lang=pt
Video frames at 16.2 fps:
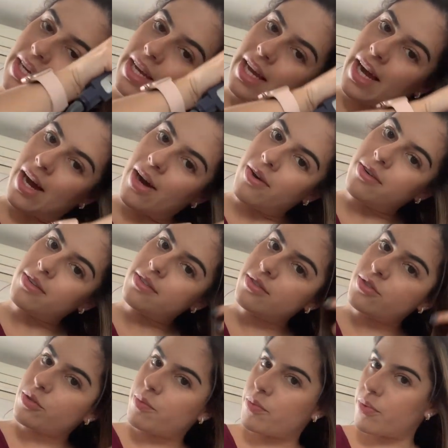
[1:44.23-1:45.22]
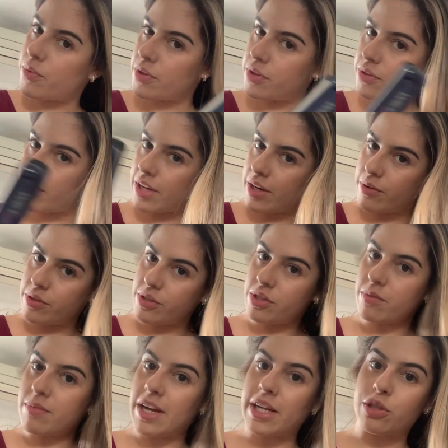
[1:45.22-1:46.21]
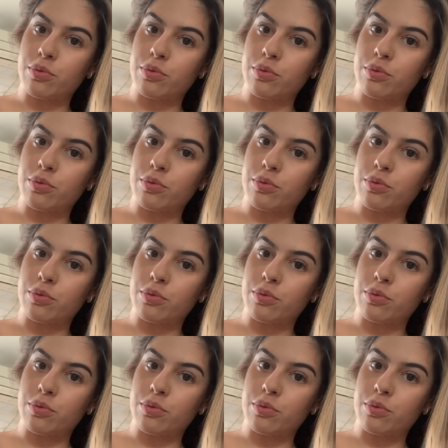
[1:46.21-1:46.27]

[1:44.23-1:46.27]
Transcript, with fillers: real, tipo, quando eu quero enjambrar,